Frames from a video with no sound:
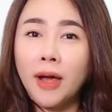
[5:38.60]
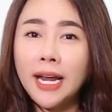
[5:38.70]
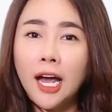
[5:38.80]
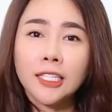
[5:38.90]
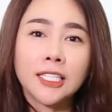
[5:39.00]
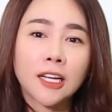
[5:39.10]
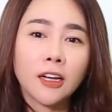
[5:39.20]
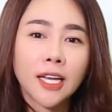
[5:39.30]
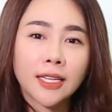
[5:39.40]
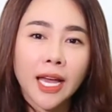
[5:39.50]
Qua đó thì
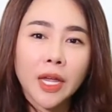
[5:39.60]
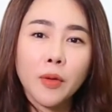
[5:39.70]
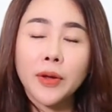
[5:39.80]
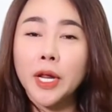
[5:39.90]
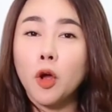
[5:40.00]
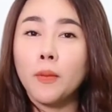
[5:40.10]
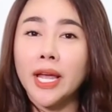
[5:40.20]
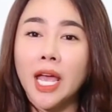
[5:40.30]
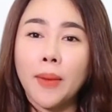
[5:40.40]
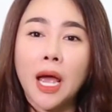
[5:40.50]
có thể thấy Wellness
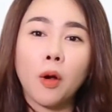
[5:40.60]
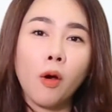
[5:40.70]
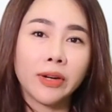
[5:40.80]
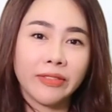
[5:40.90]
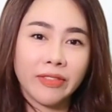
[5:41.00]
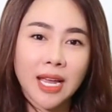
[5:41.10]
Omega 3 của